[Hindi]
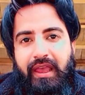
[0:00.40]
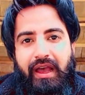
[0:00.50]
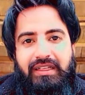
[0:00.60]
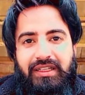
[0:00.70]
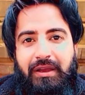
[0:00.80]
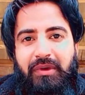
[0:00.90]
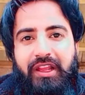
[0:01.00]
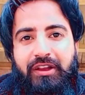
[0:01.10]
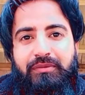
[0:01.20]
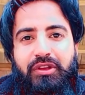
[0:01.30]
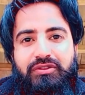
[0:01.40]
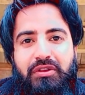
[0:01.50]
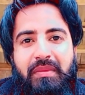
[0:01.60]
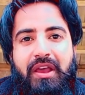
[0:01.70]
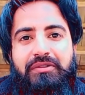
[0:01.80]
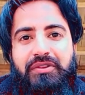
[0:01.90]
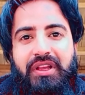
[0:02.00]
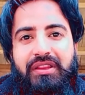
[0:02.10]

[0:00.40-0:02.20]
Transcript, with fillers: अस्सलाम वालेकुम दोस्तों मैं हूं जुनेद